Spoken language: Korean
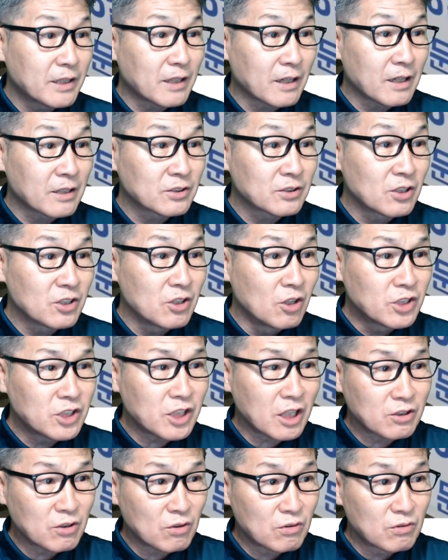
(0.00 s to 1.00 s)
따라서
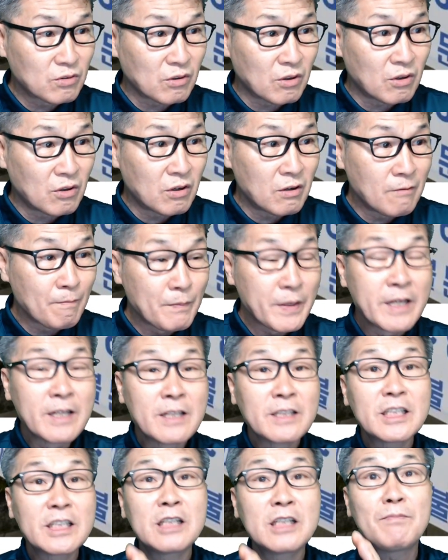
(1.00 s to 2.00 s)
연차적으로
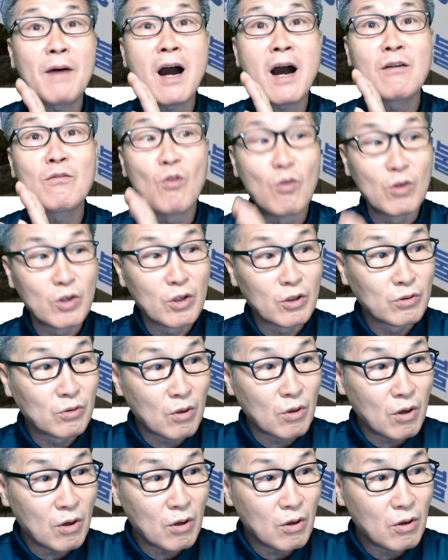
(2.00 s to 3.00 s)
지방
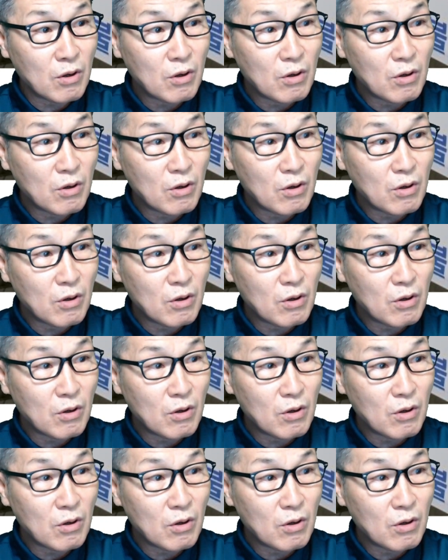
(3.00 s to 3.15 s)
공연도